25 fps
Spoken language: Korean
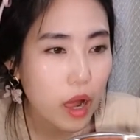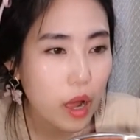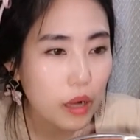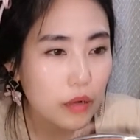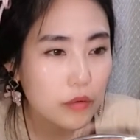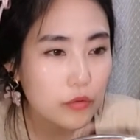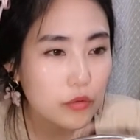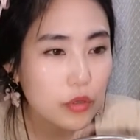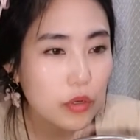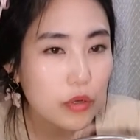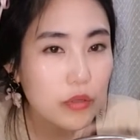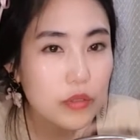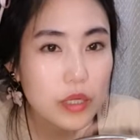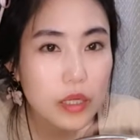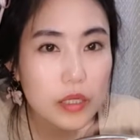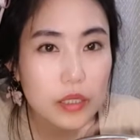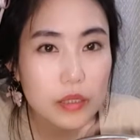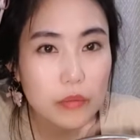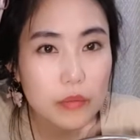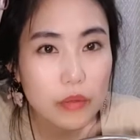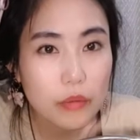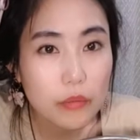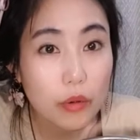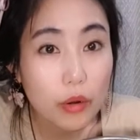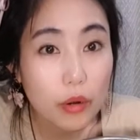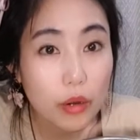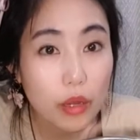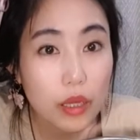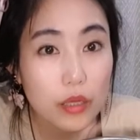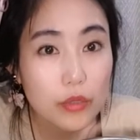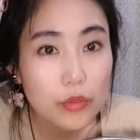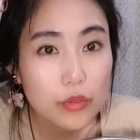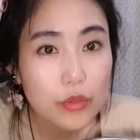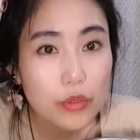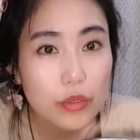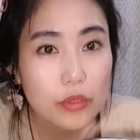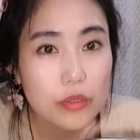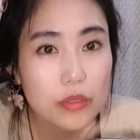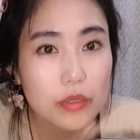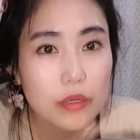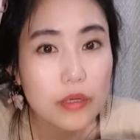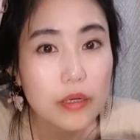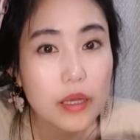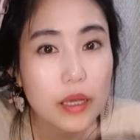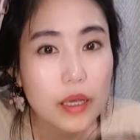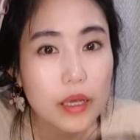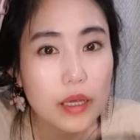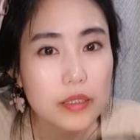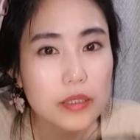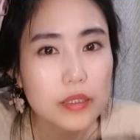운영자님이 뭘 해주셔서
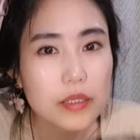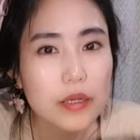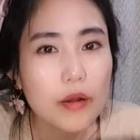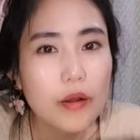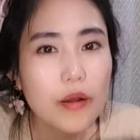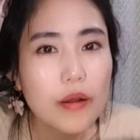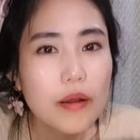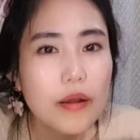그랬겠죠?